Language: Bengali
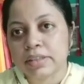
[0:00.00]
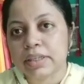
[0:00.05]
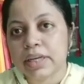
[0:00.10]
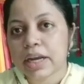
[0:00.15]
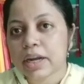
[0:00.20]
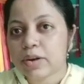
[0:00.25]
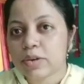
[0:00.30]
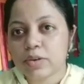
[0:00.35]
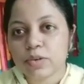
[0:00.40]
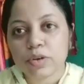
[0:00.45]

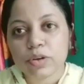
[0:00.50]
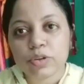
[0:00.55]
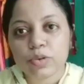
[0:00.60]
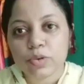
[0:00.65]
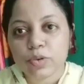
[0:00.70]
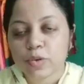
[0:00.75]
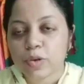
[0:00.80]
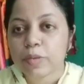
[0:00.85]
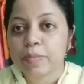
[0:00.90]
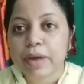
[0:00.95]
একটুও
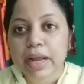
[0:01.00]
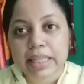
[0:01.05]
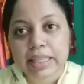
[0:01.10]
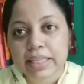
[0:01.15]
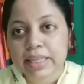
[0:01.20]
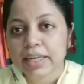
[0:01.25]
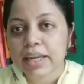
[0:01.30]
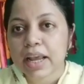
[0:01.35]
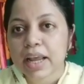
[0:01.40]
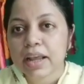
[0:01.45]
দুঃখ
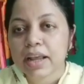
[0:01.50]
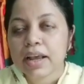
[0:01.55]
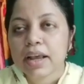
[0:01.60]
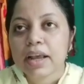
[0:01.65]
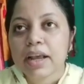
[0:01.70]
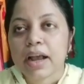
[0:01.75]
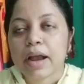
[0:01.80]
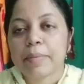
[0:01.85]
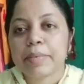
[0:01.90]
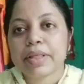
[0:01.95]
পাচ্ছি না
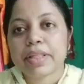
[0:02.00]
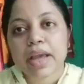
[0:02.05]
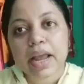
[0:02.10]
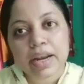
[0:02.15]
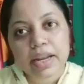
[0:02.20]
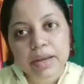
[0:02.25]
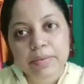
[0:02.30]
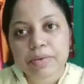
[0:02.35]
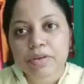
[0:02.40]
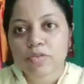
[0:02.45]
আমি
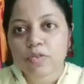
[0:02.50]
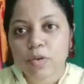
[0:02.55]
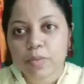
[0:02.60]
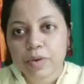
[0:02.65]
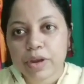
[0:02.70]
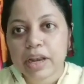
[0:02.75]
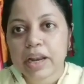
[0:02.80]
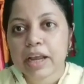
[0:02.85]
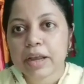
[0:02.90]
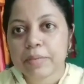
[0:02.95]
জানি আমার
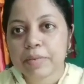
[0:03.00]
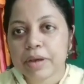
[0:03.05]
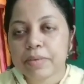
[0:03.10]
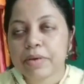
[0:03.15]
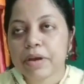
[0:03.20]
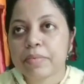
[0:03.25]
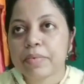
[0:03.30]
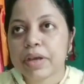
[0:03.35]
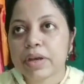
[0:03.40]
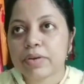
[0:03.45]
সময় লাগবে
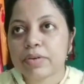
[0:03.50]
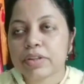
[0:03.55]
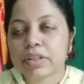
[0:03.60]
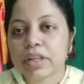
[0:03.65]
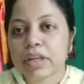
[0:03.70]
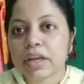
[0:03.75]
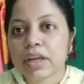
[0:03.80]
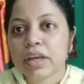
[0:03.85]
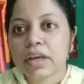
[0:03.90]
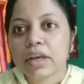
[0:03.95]
এভাবে
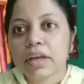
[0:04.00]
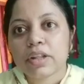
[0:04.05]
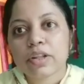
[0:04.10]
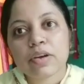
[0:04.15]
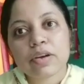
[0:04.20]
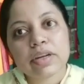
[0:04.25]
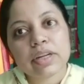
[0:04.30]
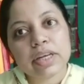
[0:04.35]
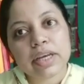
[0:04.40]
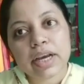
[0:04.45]
এগোতে তো
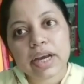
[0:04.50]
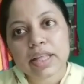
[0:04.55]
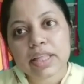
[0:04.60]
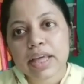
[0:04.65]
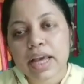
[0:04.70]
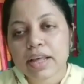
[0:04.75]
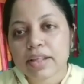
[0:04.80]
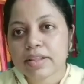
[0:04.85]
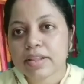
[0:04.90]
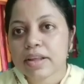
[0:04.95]
ঠিক আছে
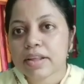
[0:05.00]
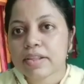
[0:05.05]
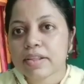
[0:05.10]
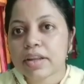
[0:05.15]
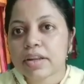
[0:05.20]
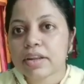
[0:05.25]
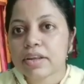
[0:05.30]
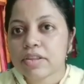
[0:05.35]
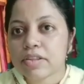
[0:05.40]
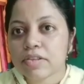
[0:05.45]
আস্তে আস্তে
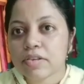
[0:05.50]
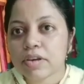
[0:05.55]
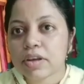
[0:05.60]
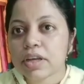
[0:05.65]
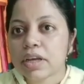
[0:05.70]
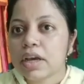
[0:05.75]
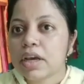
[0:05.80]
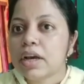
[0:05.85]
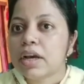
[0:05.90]
নিশ্চয়ই